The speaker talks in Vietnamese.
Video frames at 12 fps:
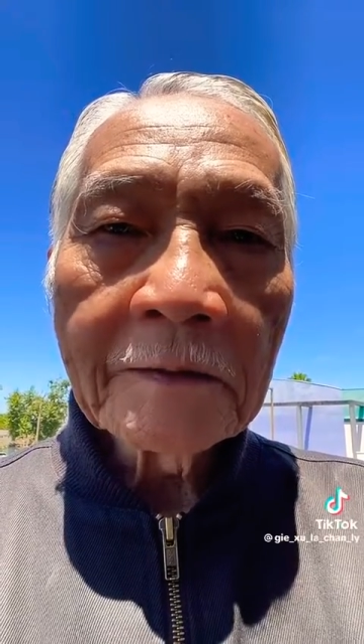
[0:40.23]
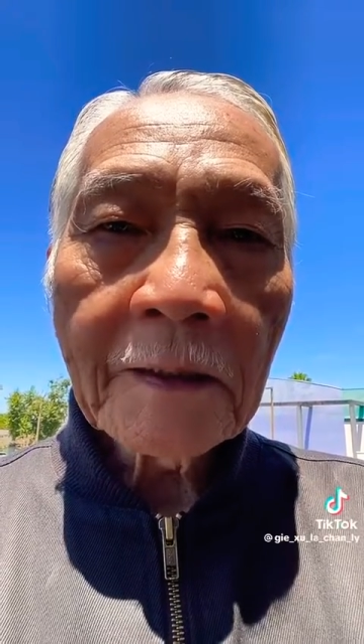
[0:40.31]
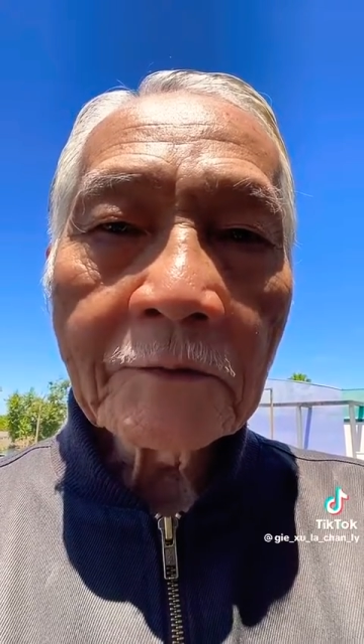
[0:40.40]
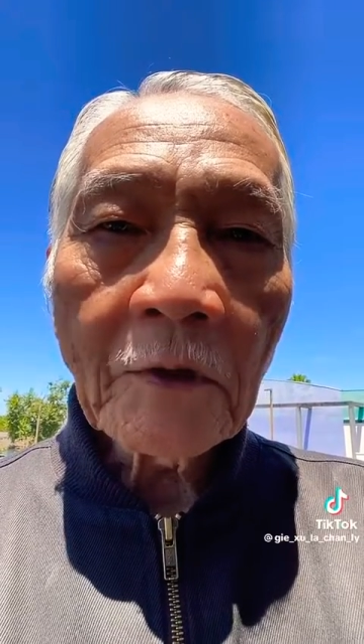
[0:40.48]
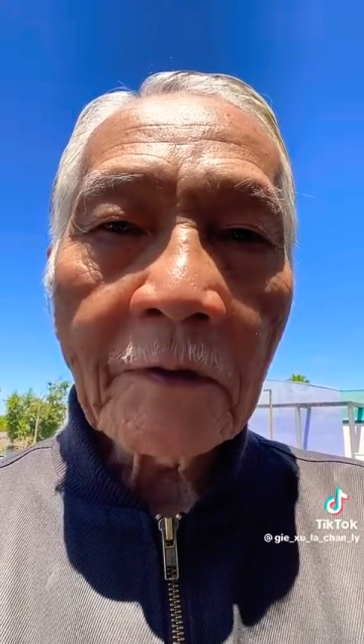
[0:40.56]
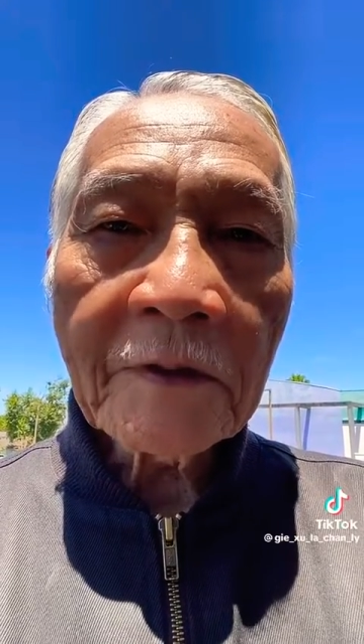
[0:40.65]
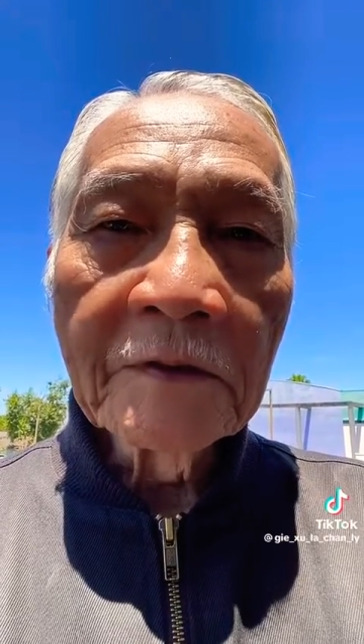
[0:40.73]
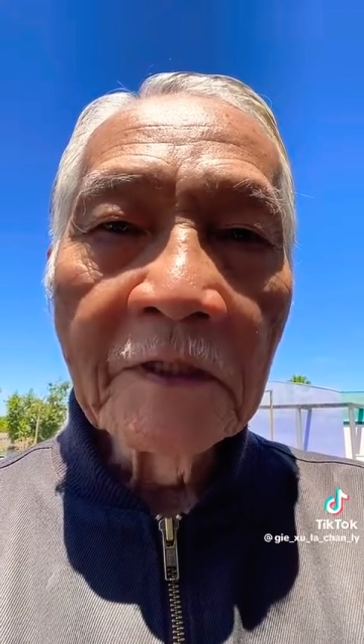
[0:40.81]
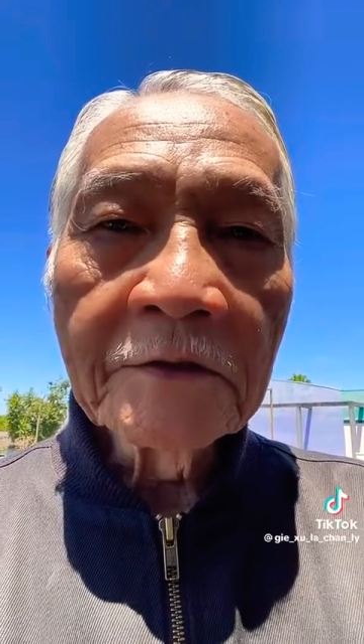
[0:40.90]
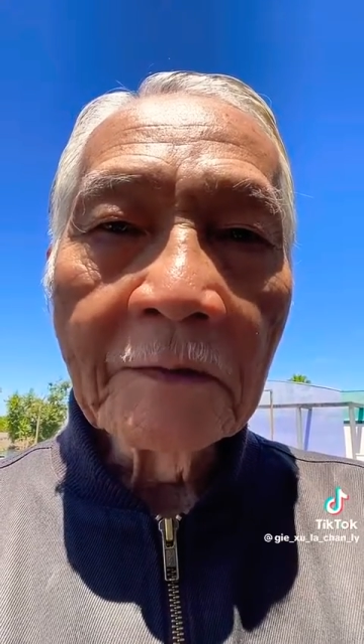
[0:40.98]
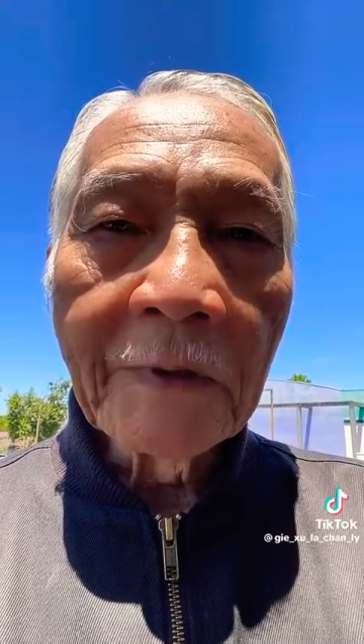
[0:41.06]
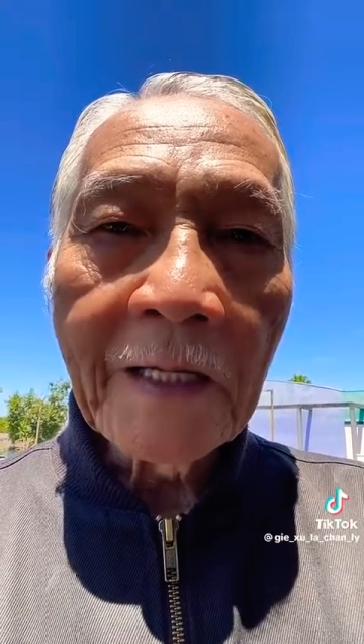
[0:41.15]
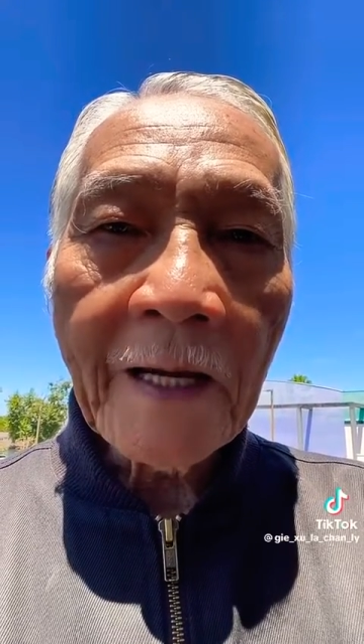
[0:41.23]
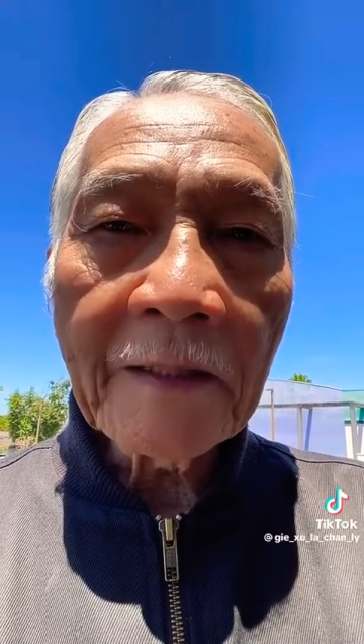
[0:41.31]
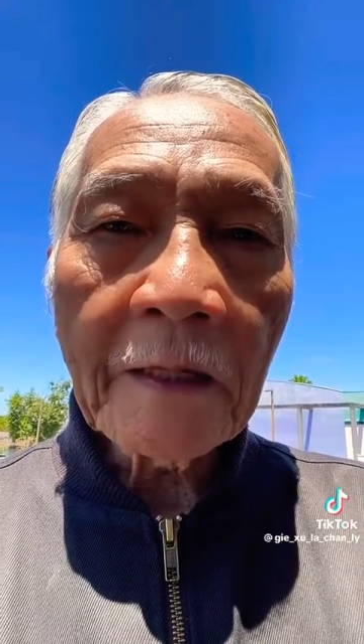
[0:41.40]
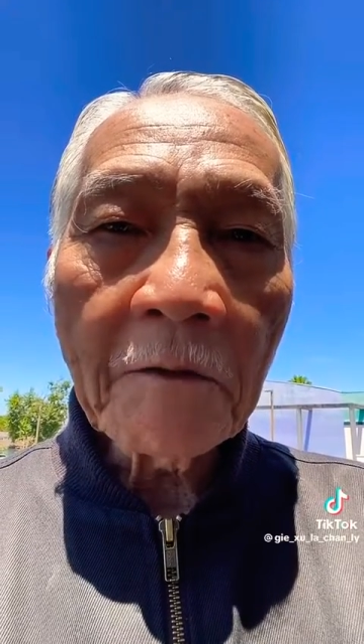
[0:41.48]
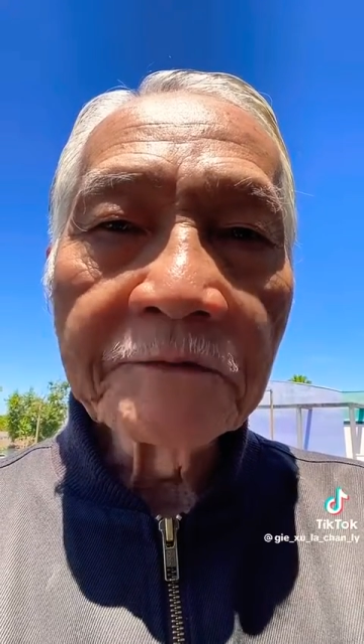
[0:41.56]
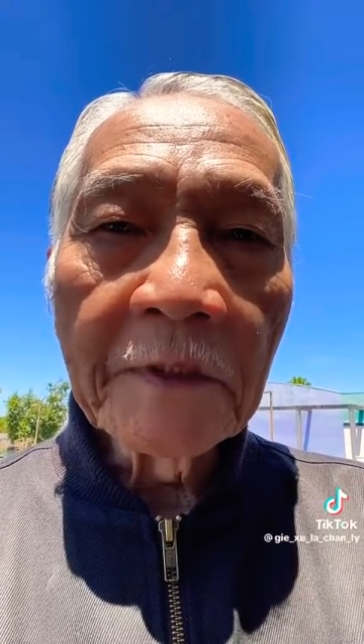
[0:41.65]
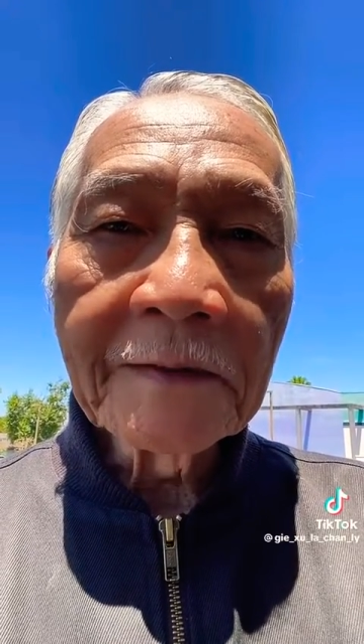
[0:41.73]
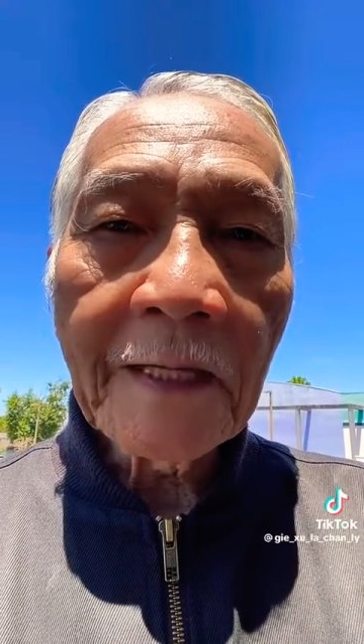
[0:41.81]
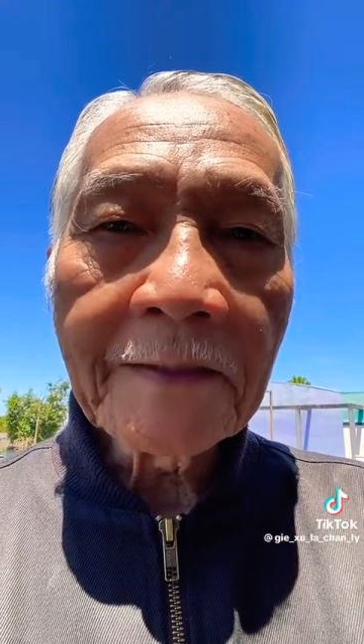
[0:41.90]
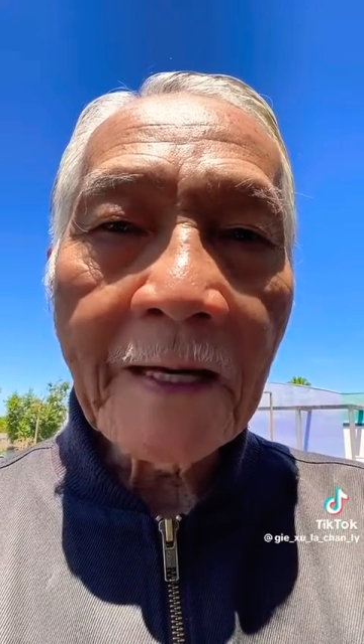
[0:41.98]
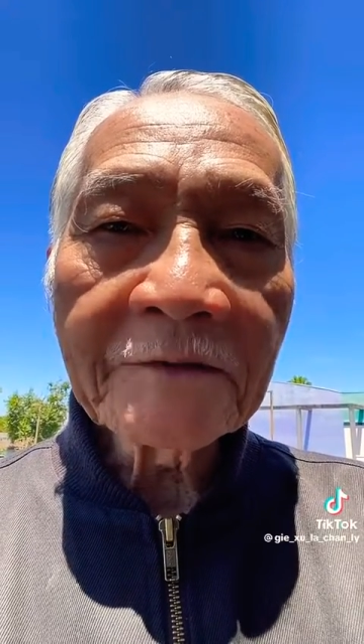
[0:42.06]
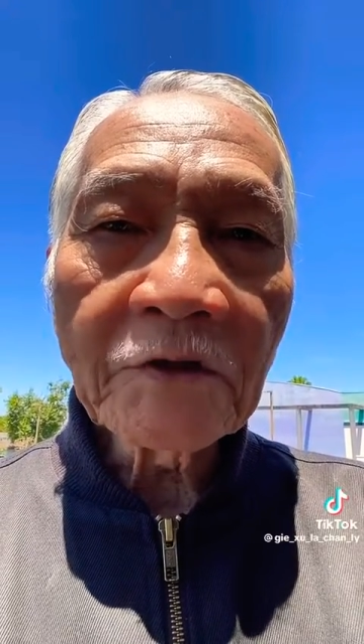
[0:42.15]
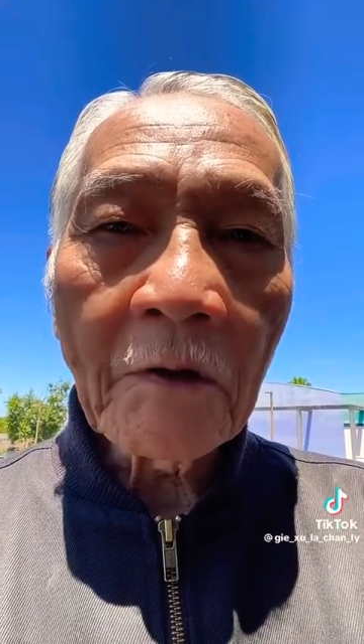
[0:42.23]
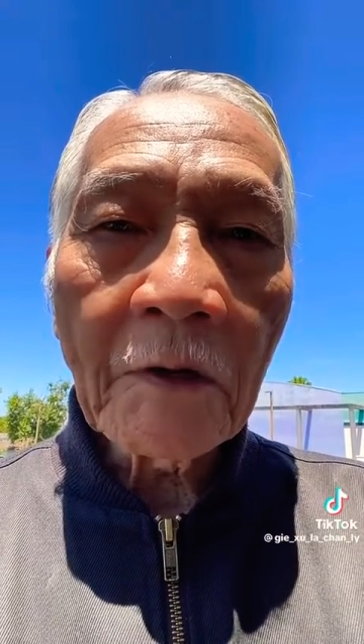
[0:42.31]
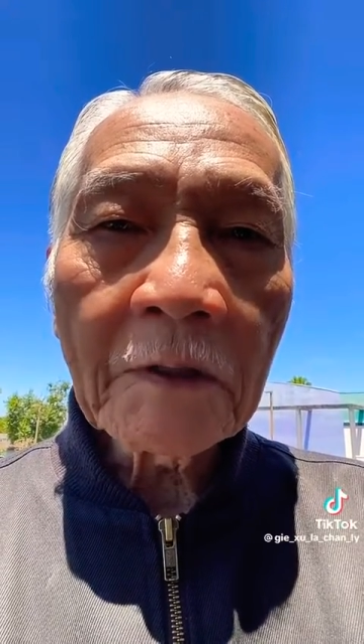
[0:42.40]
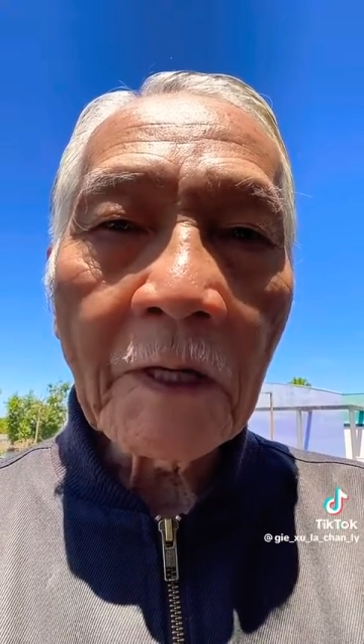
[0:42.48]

ta cho các ngươi sự bình an không như thế gian cho,